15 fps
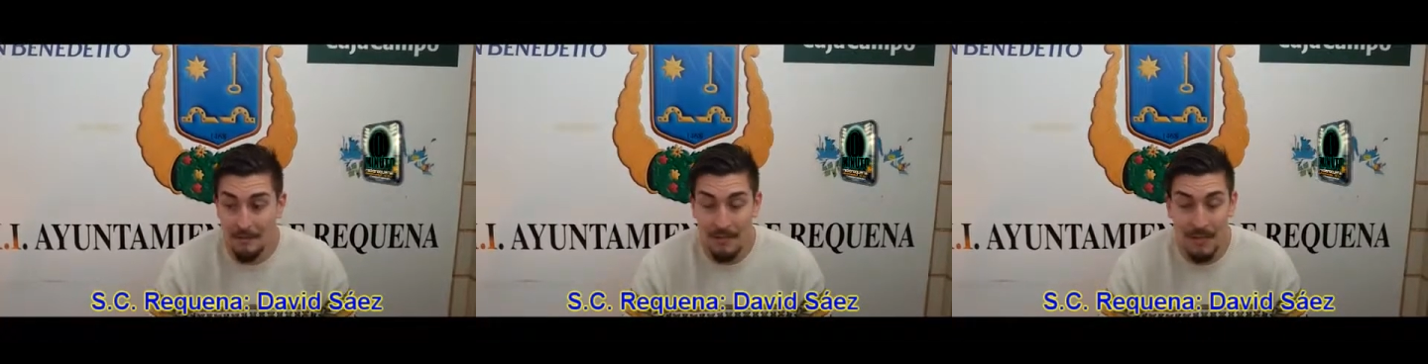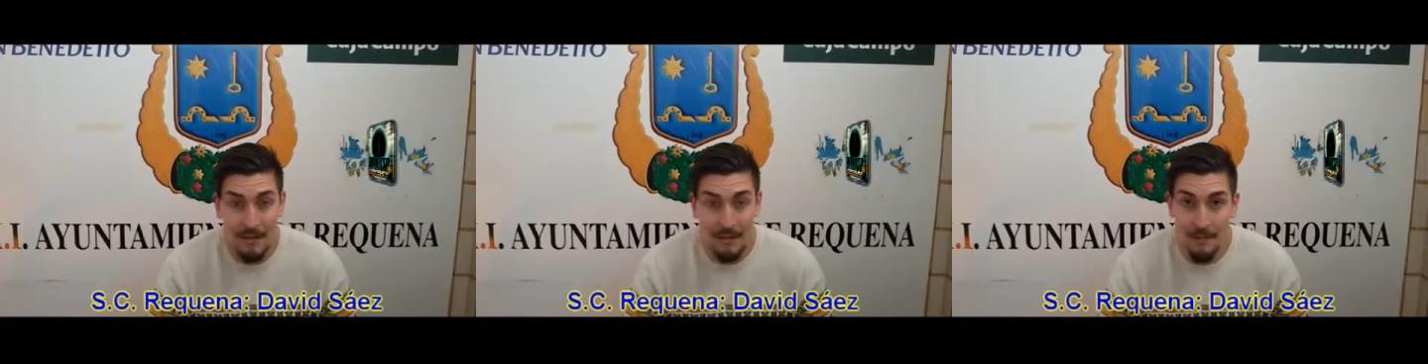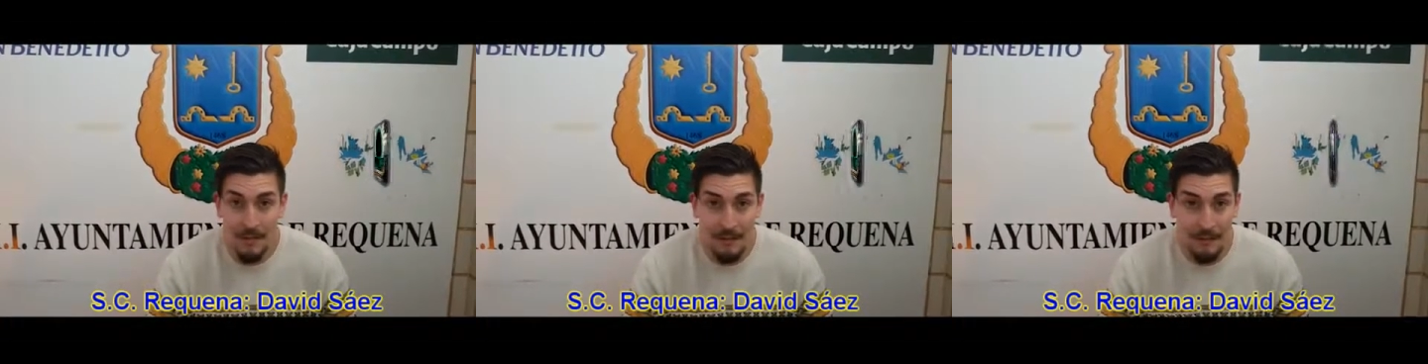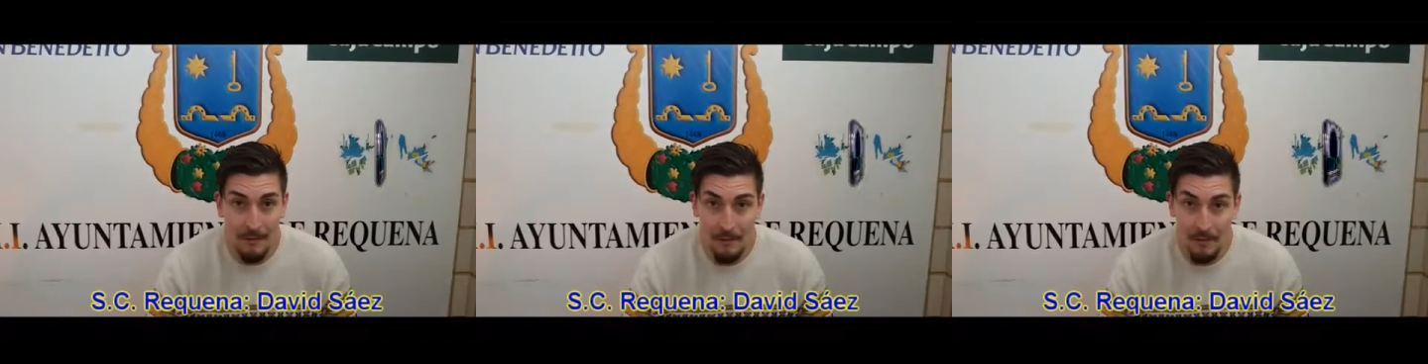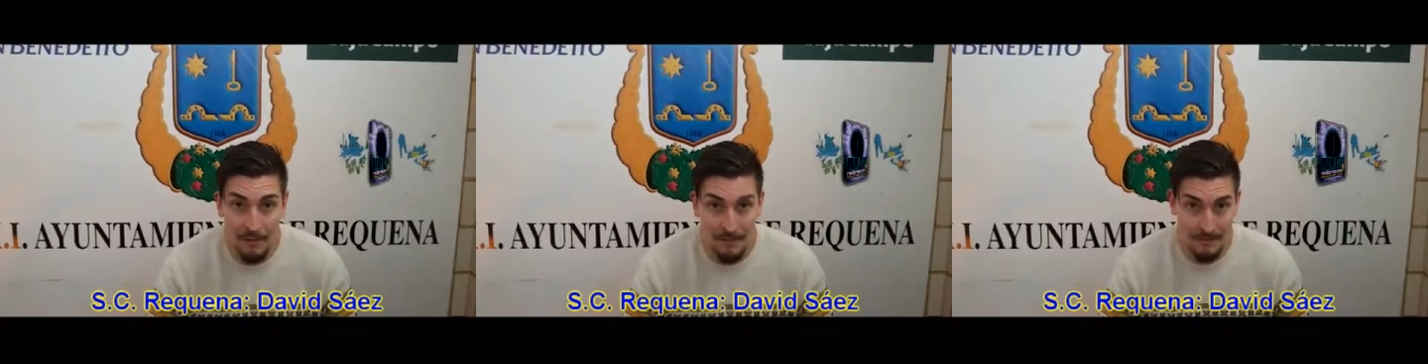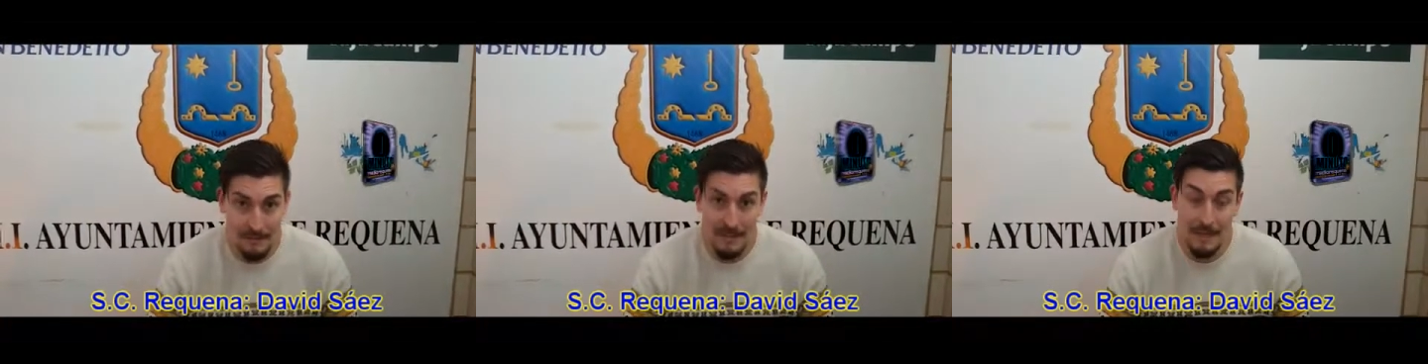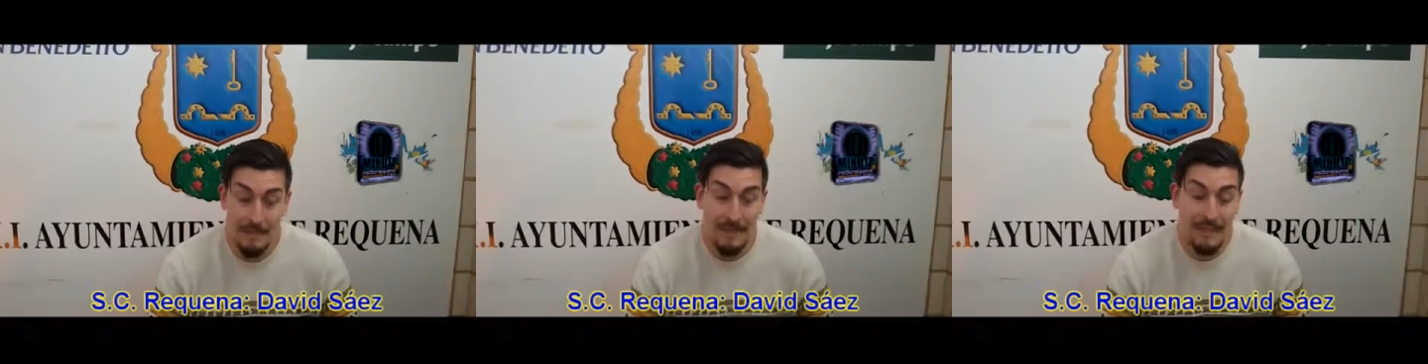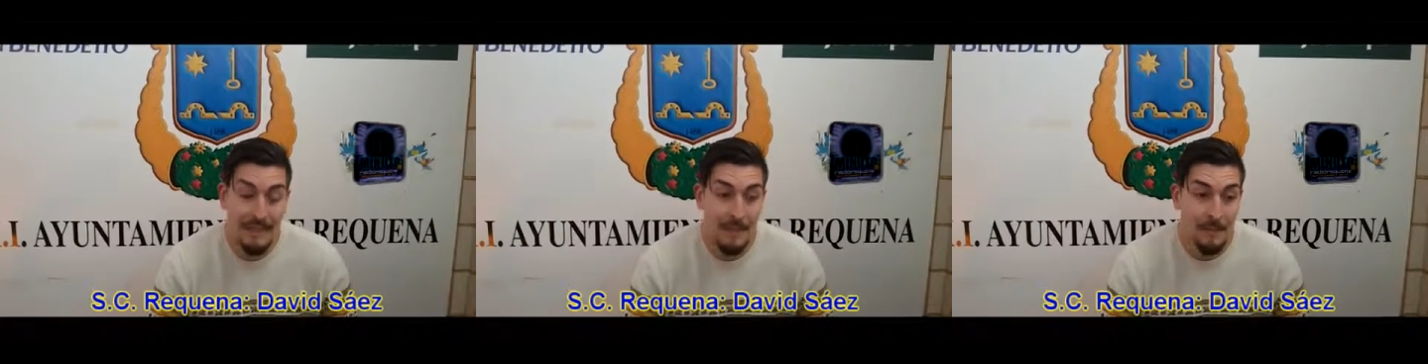contra Giovanni solo,
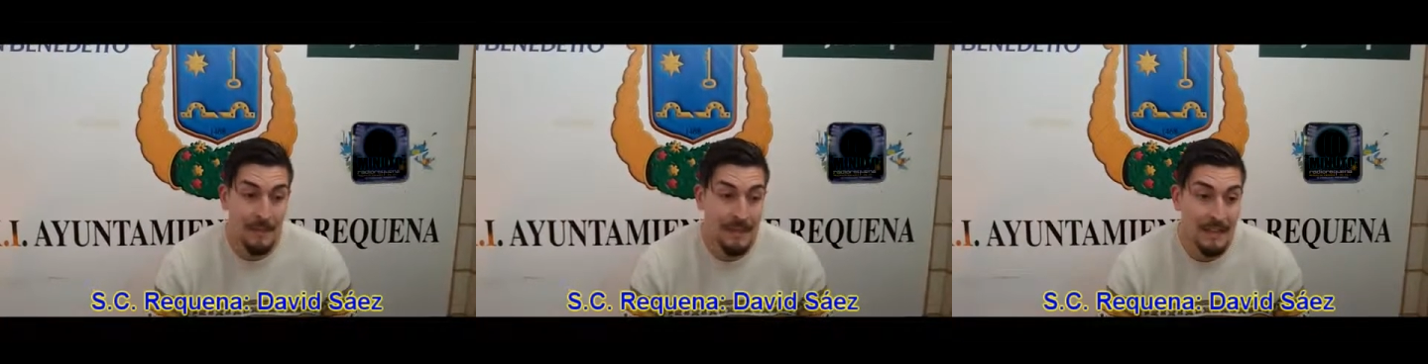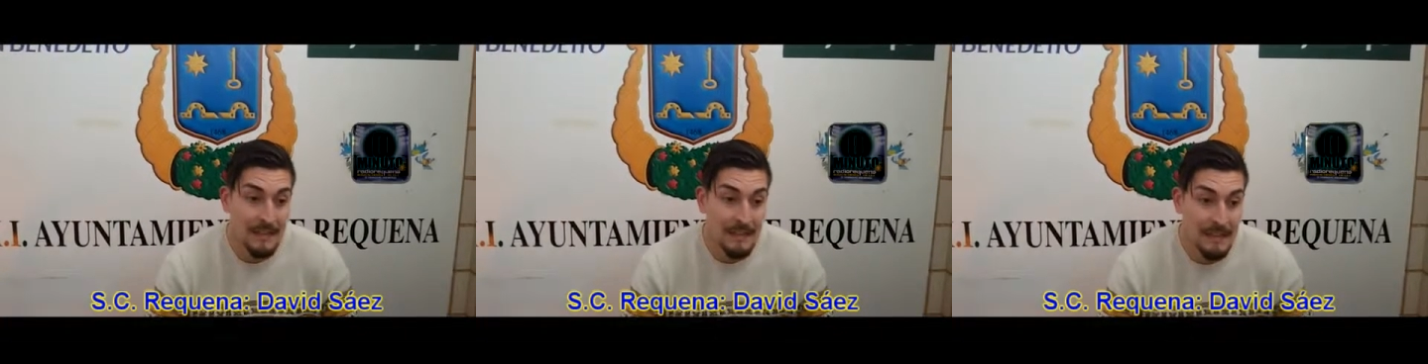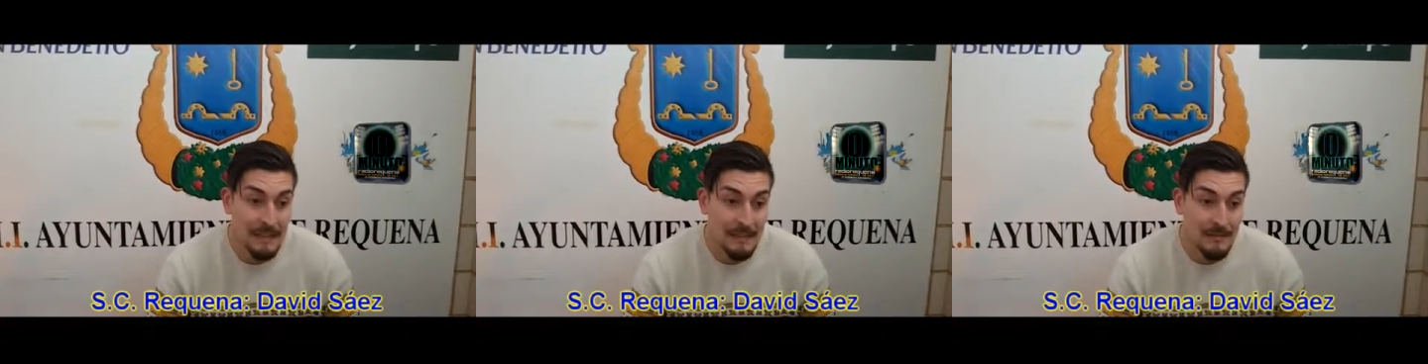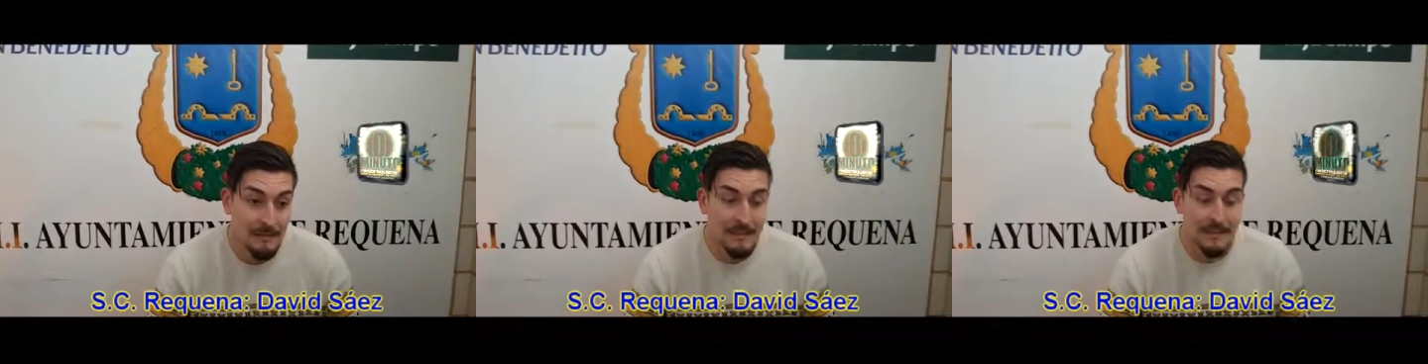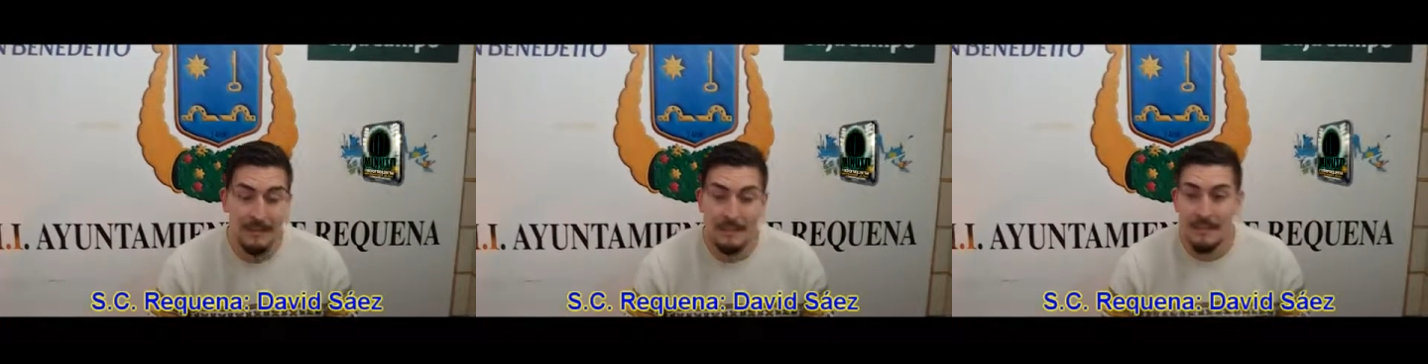también la ha pitado.